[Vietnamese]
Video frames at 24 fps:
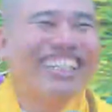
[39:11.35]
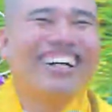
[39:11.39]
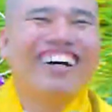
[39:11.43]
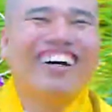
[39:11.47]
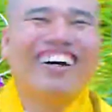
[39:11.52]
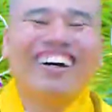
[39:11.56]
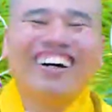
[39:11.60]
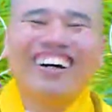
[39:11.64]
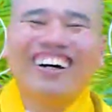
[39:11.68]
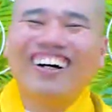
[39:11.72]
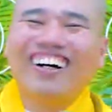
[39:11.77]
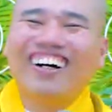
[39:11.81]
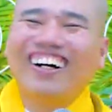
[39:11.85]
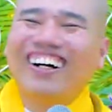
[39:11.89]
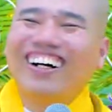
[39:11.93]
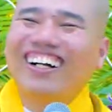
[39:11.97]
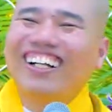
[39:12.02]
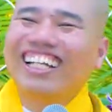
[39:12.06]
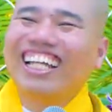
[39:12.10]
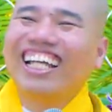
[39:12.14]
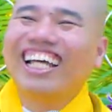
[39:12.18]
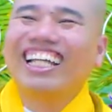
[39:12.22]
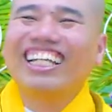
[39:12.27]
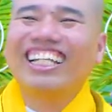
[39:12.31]

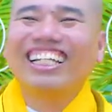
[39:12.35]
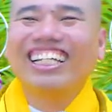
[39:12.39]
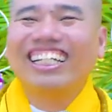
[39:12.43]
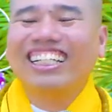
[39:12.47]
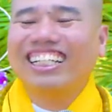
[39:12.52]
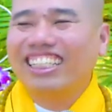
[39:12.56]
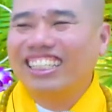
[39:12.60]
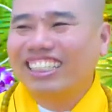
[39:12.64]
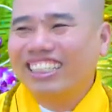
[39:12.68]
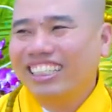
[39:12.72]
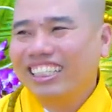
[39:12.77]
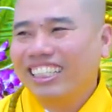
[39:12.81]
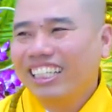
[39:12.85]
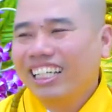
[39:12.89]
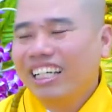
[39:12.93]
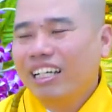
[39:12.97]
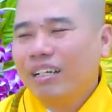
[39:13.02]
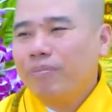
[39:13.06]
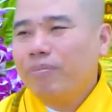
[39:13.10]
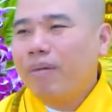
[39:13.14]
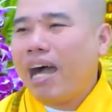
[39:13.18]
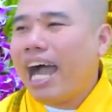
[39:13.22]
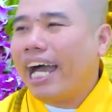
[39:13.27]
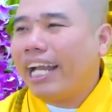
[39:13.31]
Nó nên
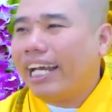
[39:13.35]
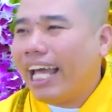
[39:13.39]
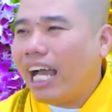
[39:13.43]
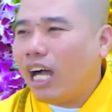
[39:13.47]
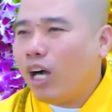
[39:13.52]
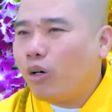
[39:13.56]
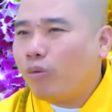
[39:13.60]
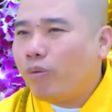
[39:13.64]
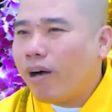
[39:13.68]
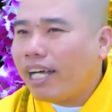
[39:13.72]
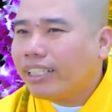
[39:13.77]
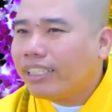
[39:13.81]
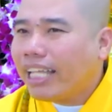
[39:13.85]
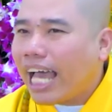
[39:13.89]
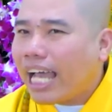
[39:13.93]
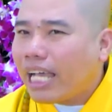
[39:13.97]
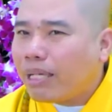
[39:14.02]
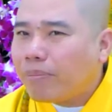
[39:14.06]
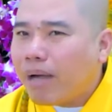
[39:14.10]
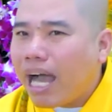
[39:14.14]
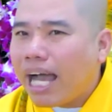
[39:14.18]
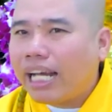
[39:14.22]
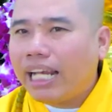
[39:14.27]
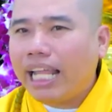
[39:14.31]
bà nào phá
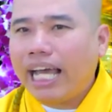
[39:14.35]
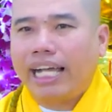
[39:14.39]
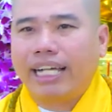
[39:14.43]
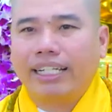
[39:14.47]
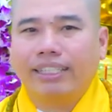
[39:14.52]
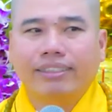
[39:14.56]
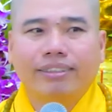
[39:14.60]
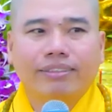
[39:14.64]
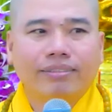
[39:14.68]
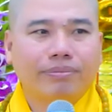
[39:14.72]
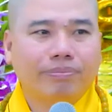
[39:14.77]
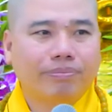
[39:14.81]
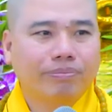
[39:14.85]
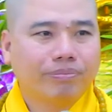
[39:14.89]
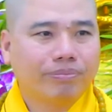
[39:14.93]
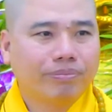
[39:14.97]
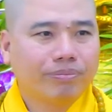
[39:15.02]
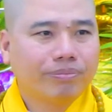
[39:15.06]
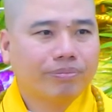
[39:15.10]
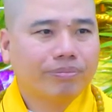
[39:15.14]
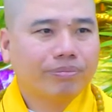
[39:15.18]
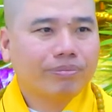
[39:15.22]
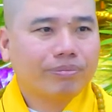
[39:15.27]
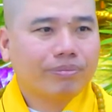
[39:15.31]
thai 3 lần
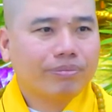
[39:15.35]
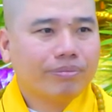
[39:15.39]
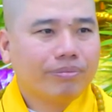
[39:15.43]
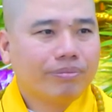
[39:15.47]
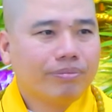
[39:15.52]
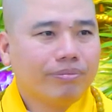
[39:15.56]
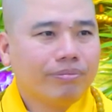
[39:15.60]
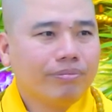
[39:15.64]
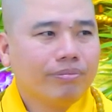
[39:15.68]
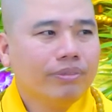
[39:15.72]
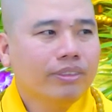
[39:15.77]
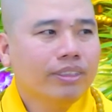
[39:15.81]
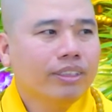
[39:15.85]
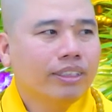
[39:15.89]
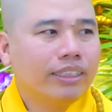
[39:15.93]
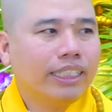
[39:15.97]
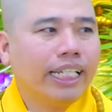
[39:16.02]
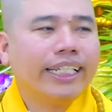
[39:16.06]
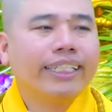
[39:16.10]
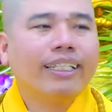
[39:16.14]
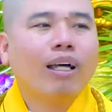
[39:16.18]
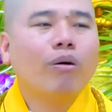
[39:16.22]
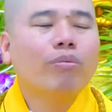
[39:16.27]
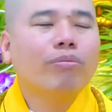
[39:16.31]

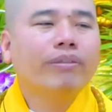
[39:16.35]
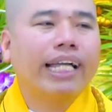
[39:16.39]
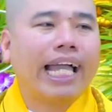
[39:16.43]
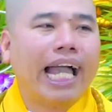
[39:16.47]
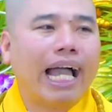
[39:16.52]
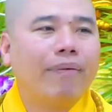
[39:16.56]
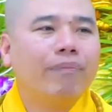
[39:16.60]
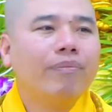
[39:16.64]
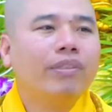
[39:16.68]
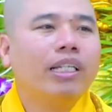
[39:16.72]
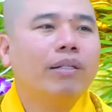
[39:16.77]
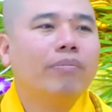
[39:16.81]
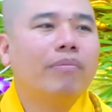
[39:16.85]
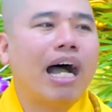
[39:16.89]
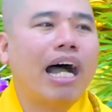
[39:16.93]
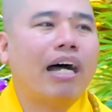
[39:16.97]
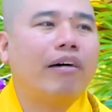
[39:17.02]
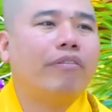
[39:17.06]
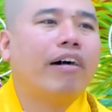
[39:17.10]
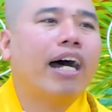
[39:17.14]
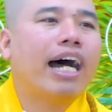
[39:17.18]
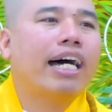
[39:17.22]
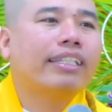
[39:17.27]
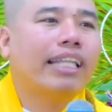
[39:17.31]
sẽ thông cảm cho
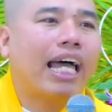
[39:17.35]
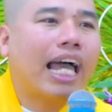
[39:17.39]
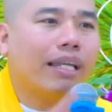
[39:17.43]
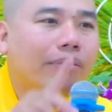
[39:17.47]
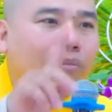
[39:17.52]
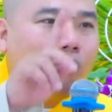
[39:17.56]
bà phá